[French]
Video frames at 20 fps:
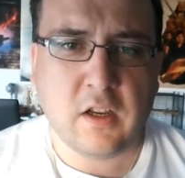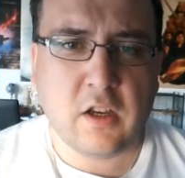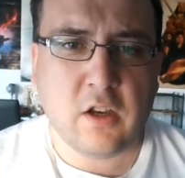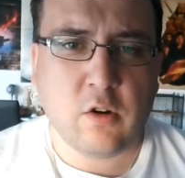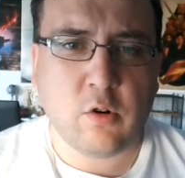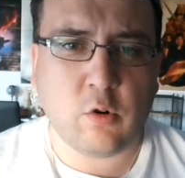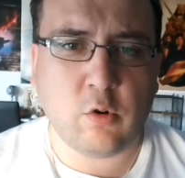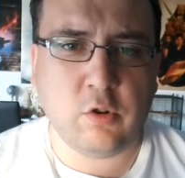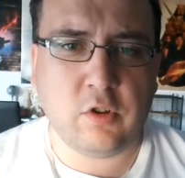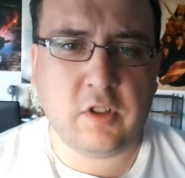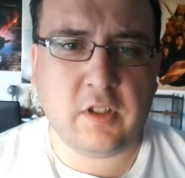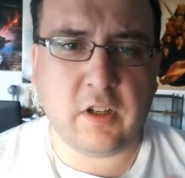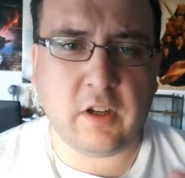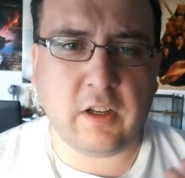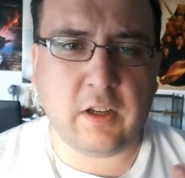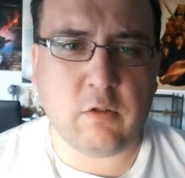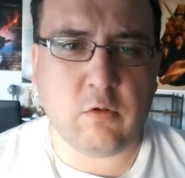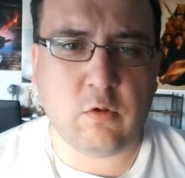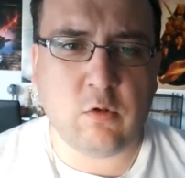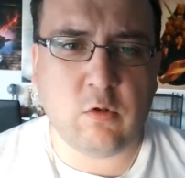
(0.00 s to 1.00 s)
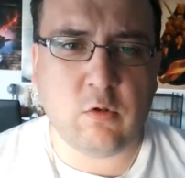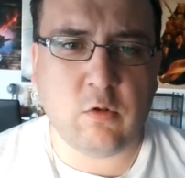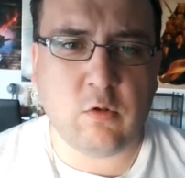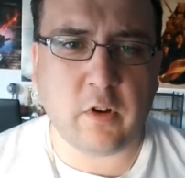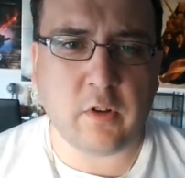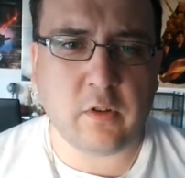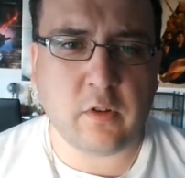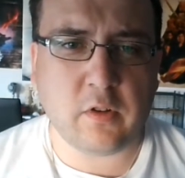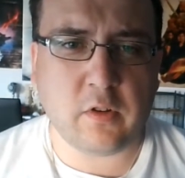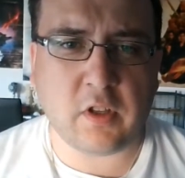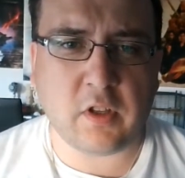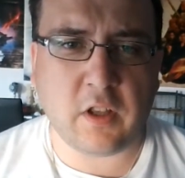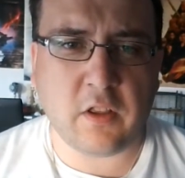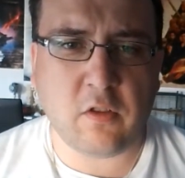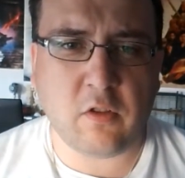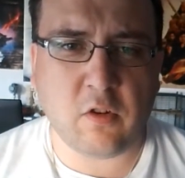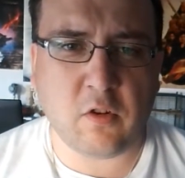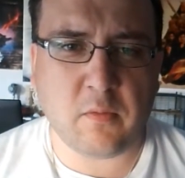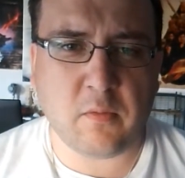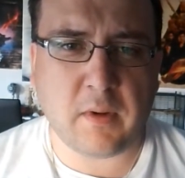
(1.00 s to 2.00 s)
retiré au couvent de San
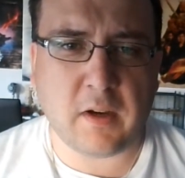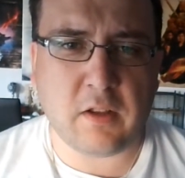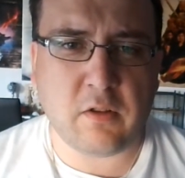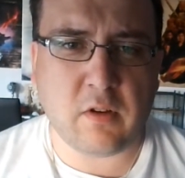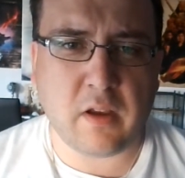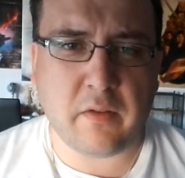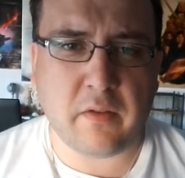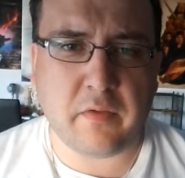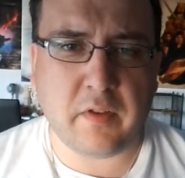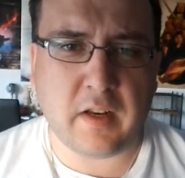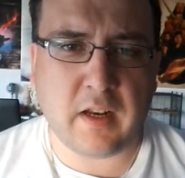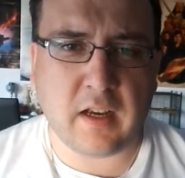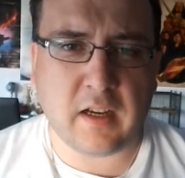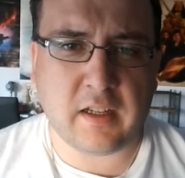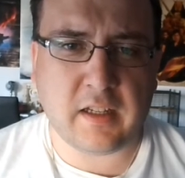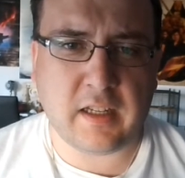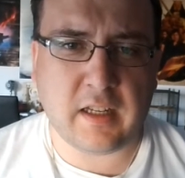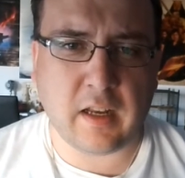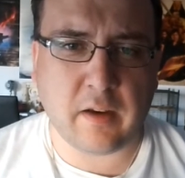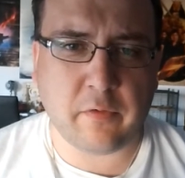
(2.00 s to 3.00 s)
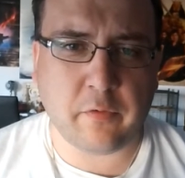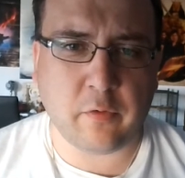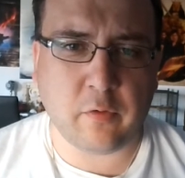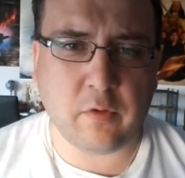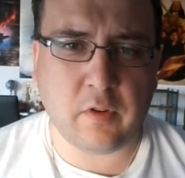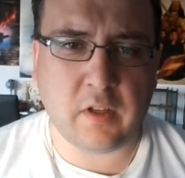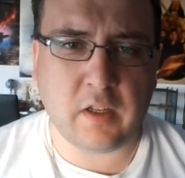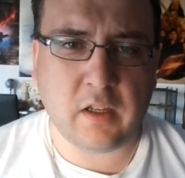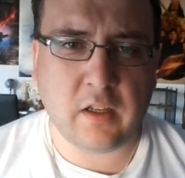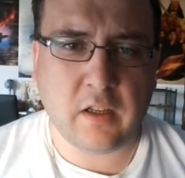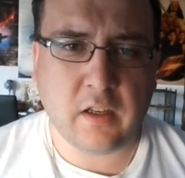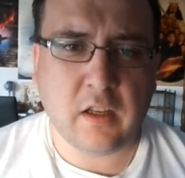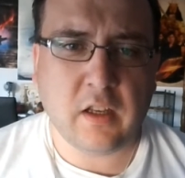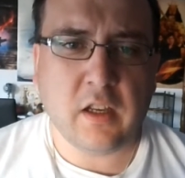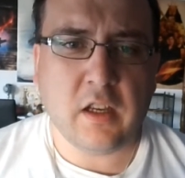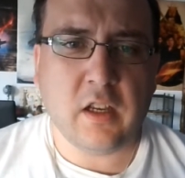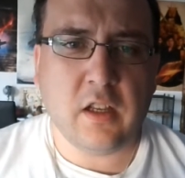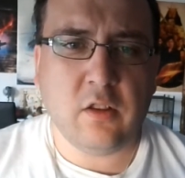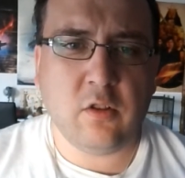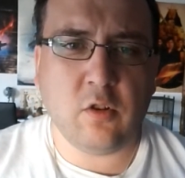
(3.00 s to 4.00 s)
Thomas de Avila qu'il a fondé,
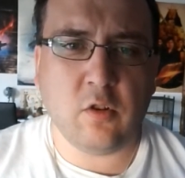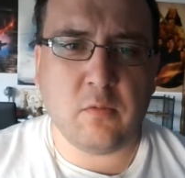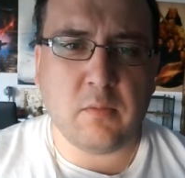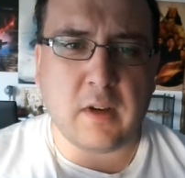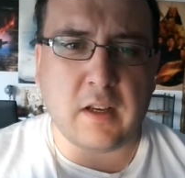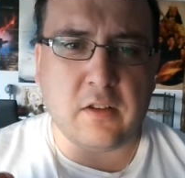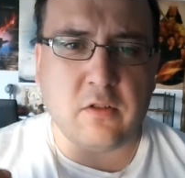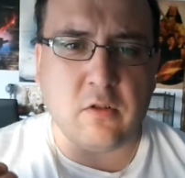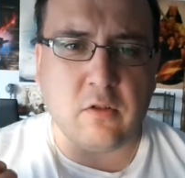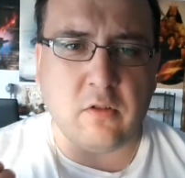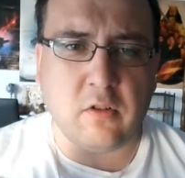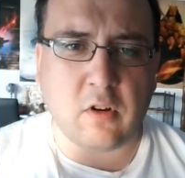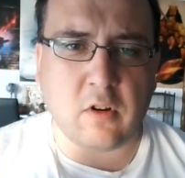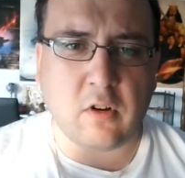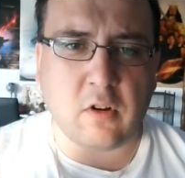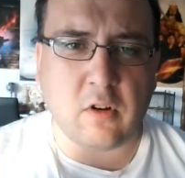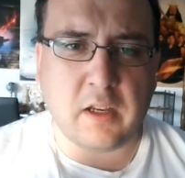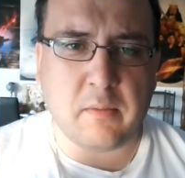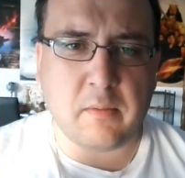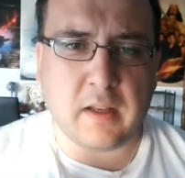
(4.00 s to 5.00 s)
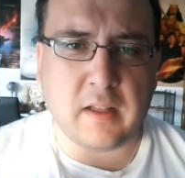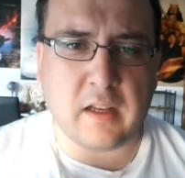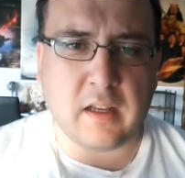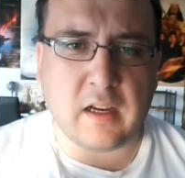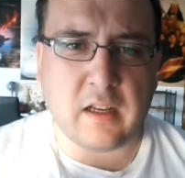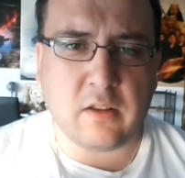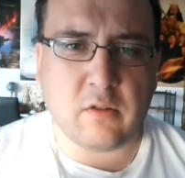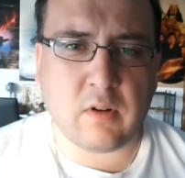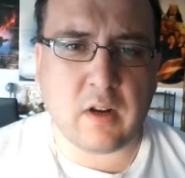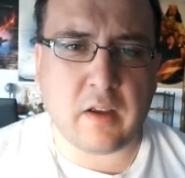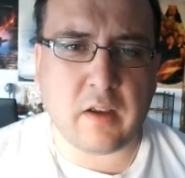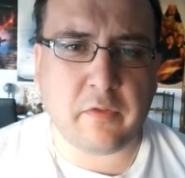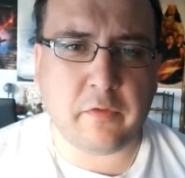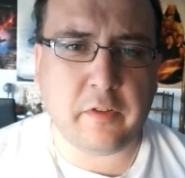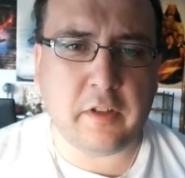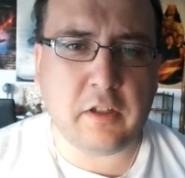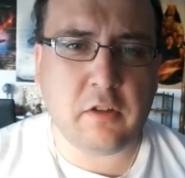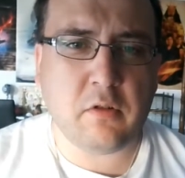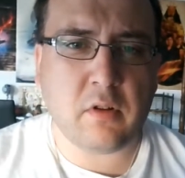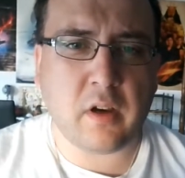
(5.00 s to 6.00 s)
Thomas de Torquemada, dont la
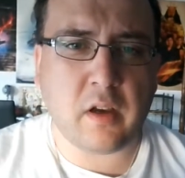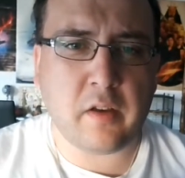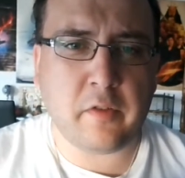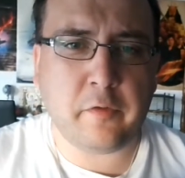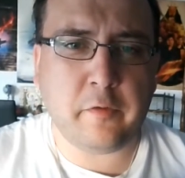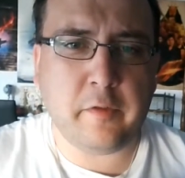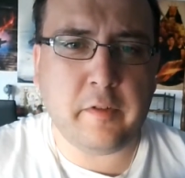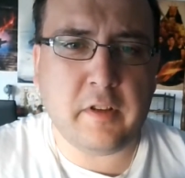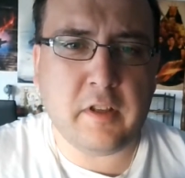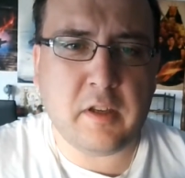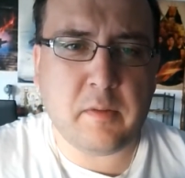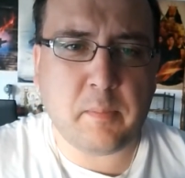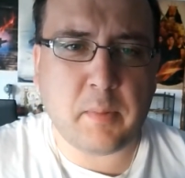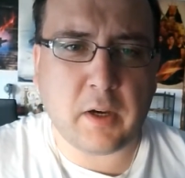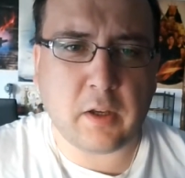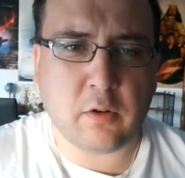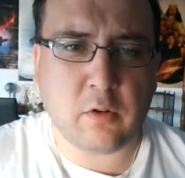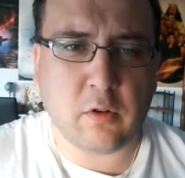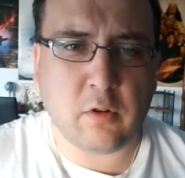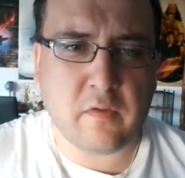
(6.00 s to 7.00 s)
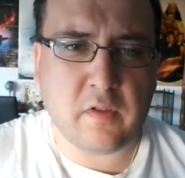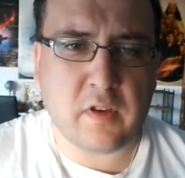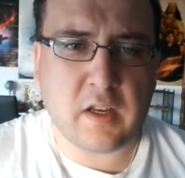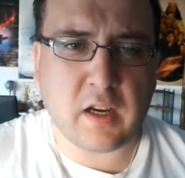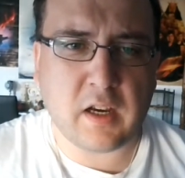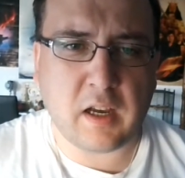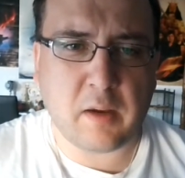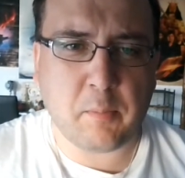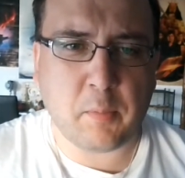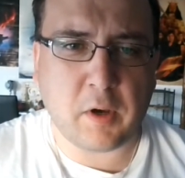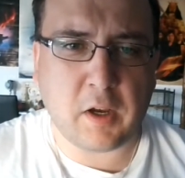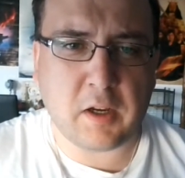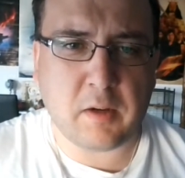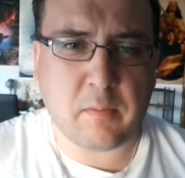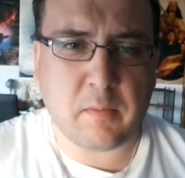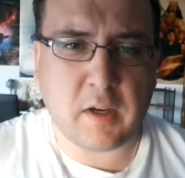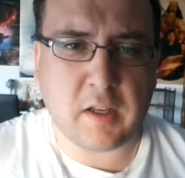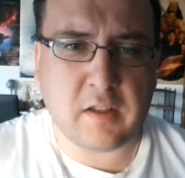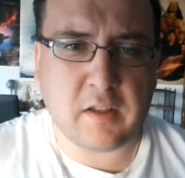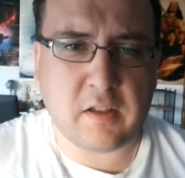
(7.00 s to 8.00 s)
figure a fini par devenir un
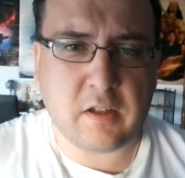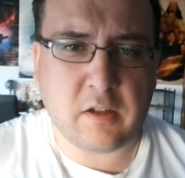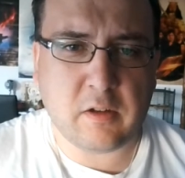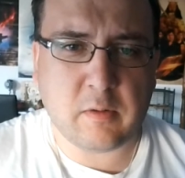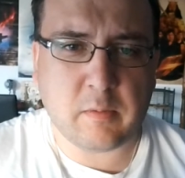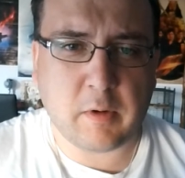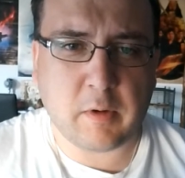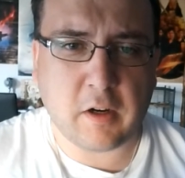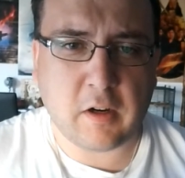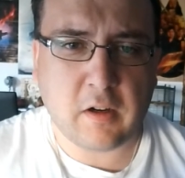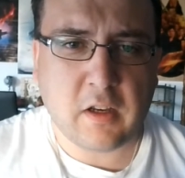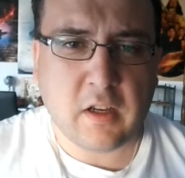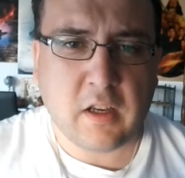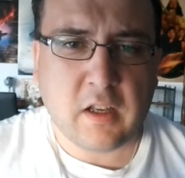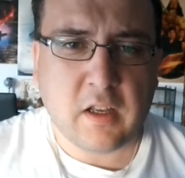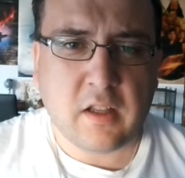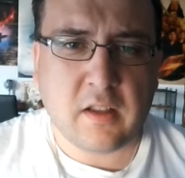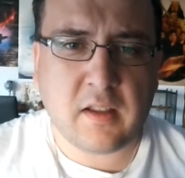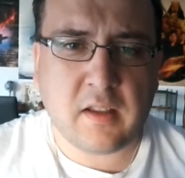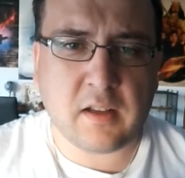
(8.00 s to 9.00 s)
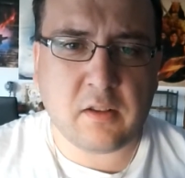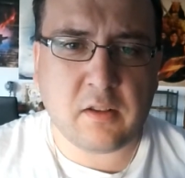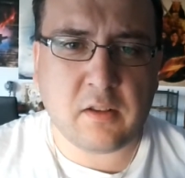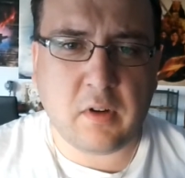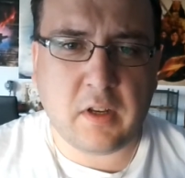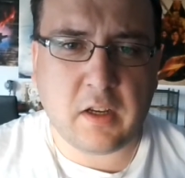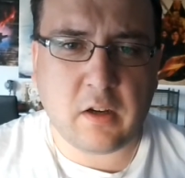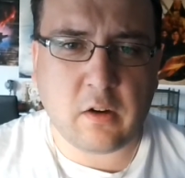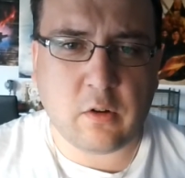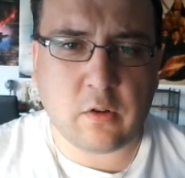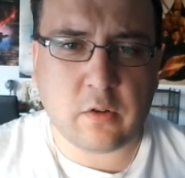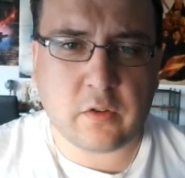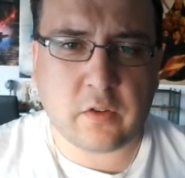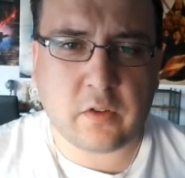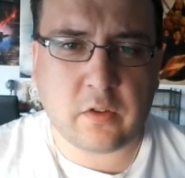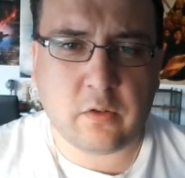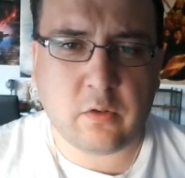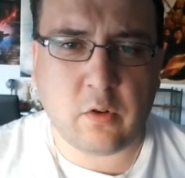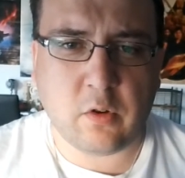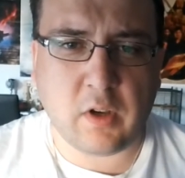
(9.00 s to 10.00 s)
pragmatisme
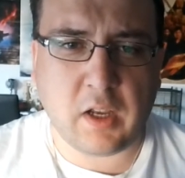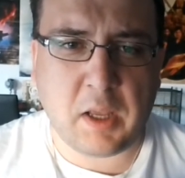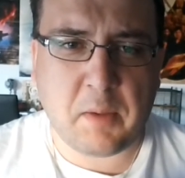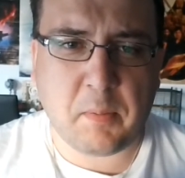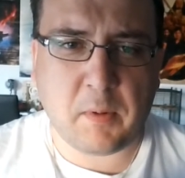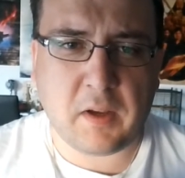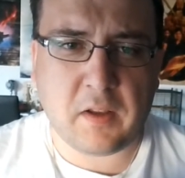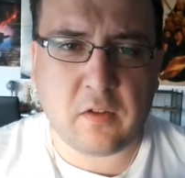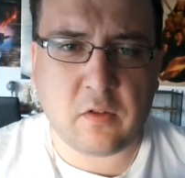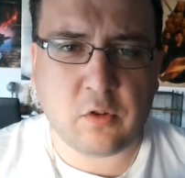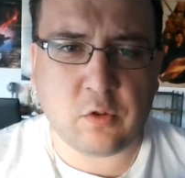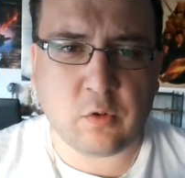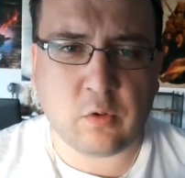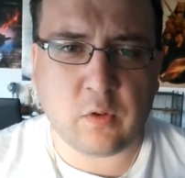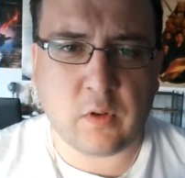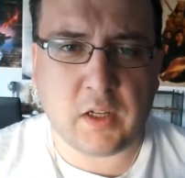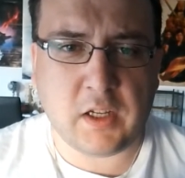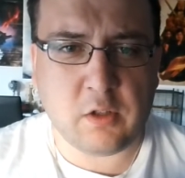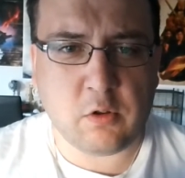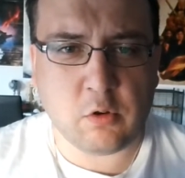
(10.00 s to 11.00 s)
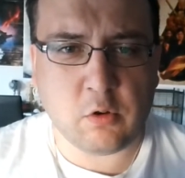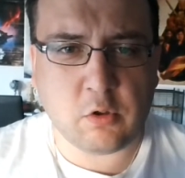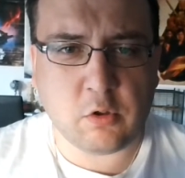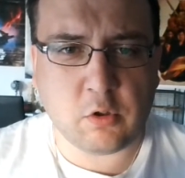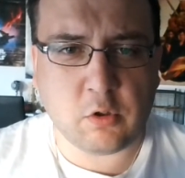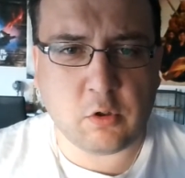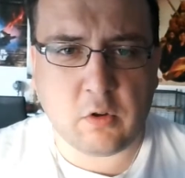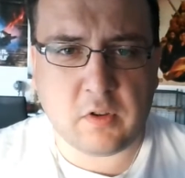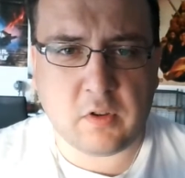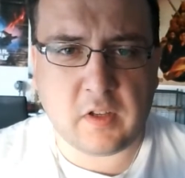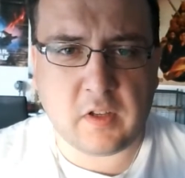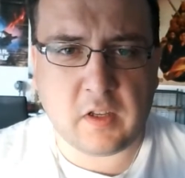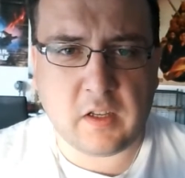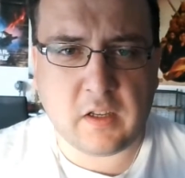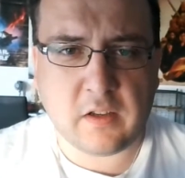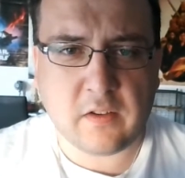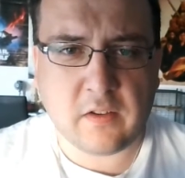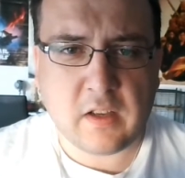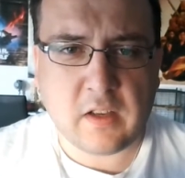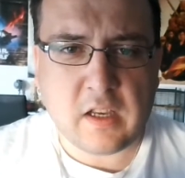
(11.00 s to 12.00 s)
d'intolérance, de répression et de cruauté.